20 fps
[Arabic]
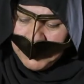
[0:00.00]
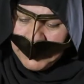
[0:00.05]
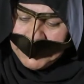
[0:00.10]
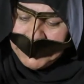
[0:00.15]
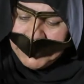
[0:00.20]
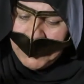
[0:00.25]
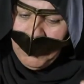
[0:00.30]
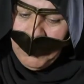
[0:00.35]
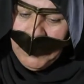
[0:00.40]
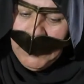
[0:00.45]

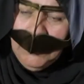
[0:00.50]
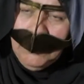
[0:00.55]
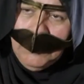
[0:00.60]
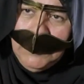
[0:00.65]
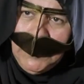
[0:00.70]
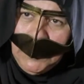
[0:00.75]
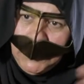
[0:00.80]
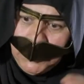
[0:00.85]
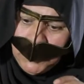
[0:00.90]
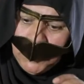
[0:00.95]
اسوي لهم
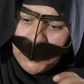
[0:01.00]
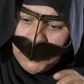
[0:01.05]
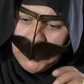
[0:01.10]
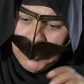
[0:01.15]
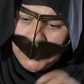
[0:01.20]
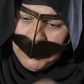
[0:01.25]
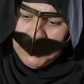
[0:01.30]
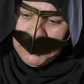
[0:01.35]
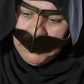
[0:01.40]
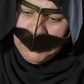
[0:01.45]
العطور
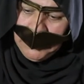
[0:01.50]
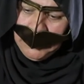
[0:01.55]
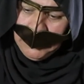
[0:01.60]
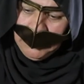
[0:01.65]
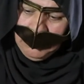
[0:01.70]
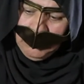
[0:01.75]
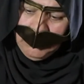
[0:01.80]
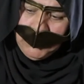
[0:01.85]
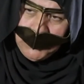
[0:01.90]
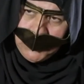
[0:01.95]

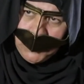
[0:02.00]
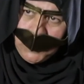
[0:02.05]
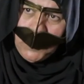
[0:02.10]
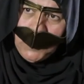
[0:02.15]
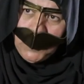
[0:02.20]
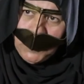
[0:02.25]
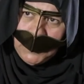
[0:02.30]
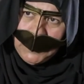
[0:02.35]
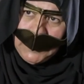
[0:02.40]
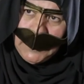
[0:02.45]

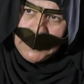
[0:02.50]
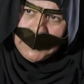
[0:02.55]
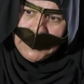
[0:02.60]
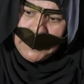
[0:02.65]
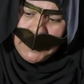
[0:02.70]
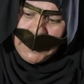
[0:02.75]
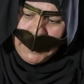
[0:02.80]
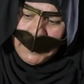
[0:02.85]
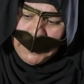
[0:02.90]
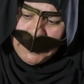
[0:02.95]
والدخون
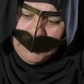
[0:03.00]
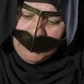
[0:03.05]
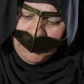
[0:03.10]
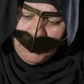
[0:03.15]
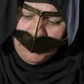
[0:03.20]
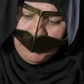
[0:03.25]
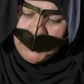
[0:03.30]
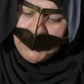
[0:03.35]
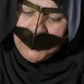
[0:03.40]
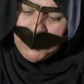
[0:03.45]
آه،
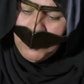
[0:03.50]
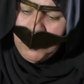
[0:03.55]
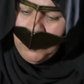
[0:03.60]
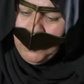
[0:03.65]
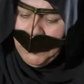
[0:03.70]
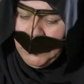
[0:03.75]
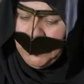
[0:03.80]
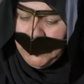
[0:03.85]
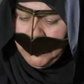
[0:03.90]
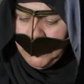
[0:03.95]
اعلمهم بالدخون
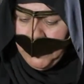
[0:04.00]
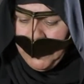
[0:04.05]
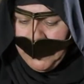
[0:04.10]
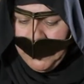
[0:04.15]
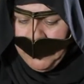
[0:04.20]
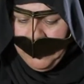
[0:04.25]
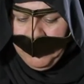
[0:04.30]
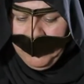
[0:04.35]
والعطور